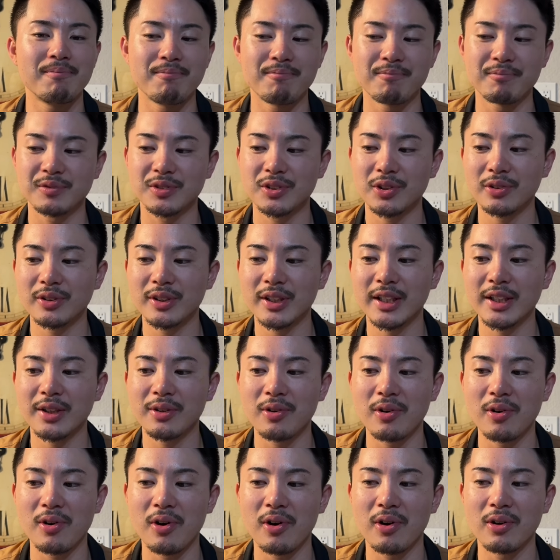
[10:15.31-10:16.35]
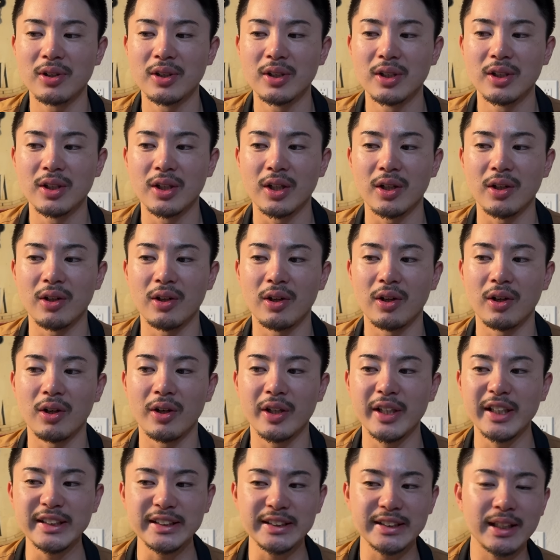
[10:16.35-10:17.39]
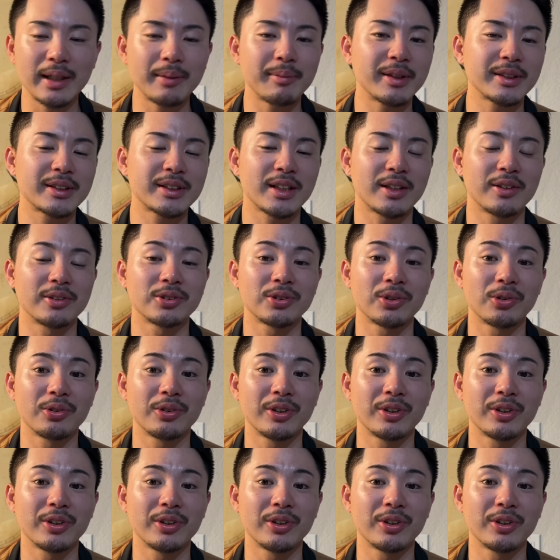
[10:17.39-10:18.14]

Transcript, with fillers: うん、そんなにこう一か八かの走